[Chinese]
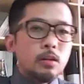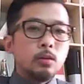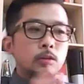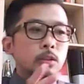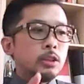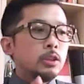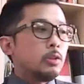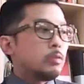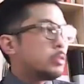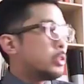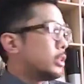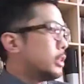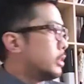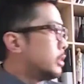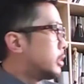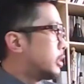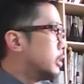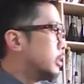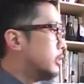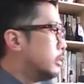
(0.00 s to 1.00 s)
有几种
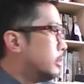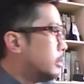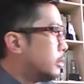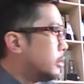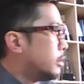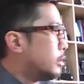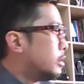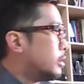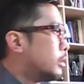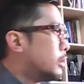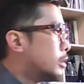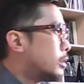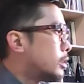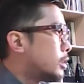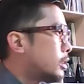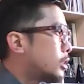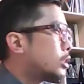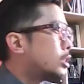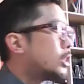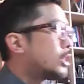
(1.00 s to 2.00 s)
形式，
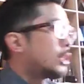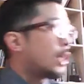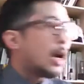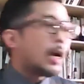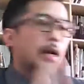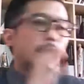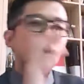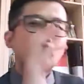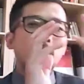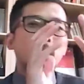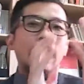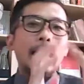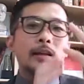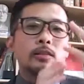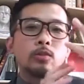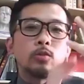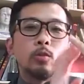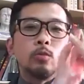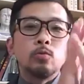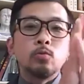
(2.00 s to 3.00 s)
大概有
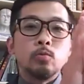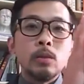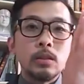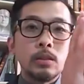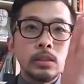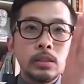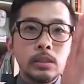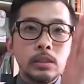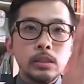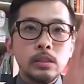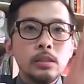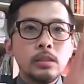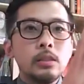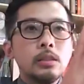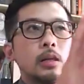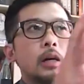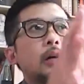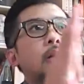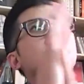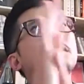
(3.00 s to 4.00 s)
两种主要的形
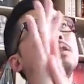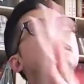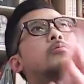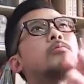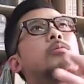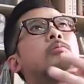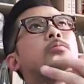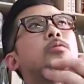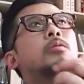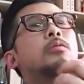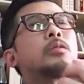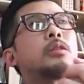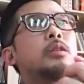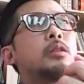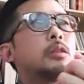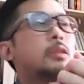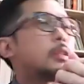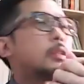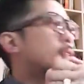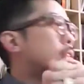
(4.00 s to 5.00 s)
式哦，一种就
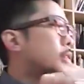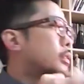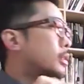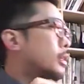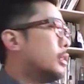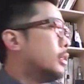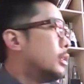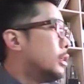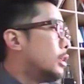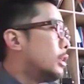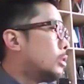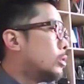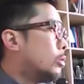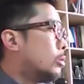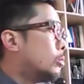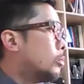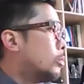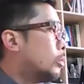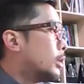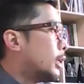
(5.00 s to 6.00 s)
是，一
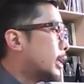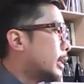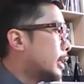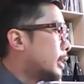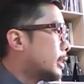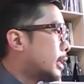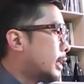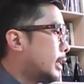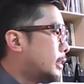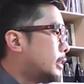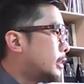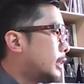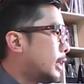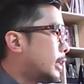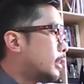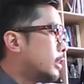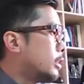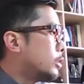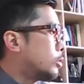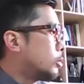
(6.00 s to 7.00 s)
种我拿给大家看一
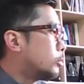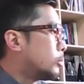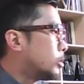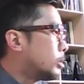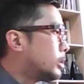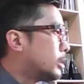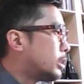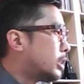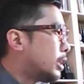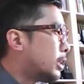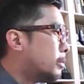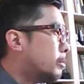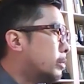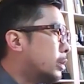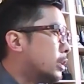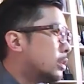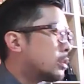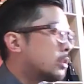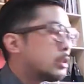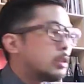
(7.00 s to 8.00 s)
下，一种就是前
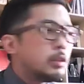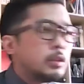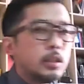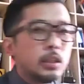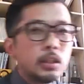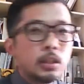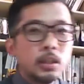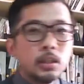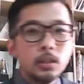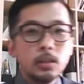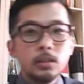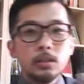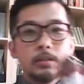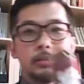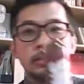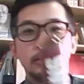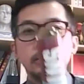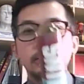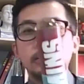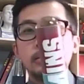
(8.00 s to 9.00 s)
面是一
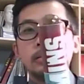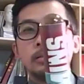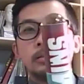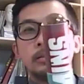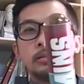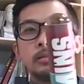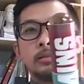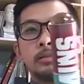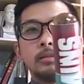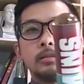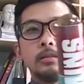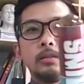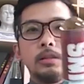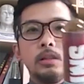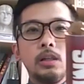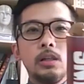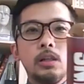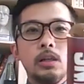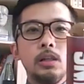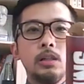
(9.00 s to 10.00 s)
颗
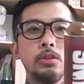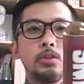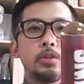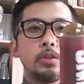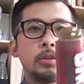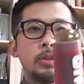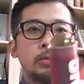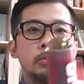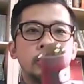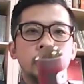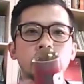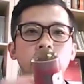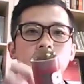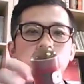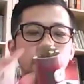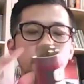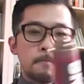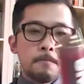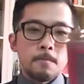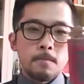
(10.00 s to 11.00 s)
一颗球
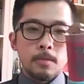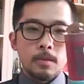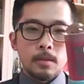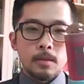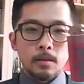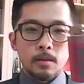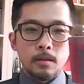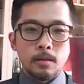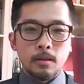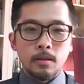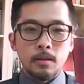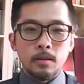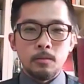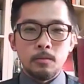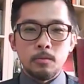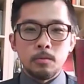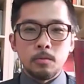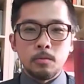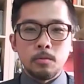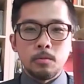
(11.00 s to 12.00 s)
的。哎，
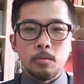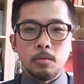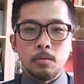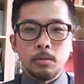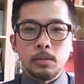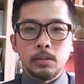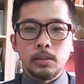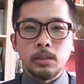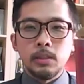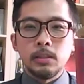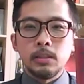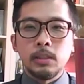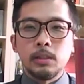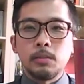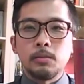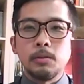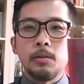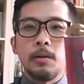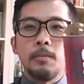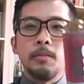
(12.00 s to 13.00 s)
我我我切一
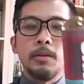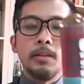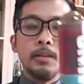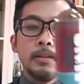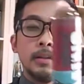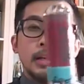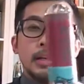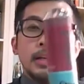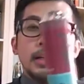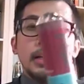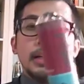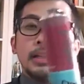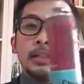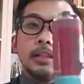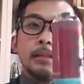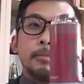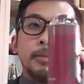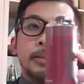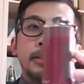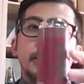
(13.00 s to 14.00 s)
下我的画面，前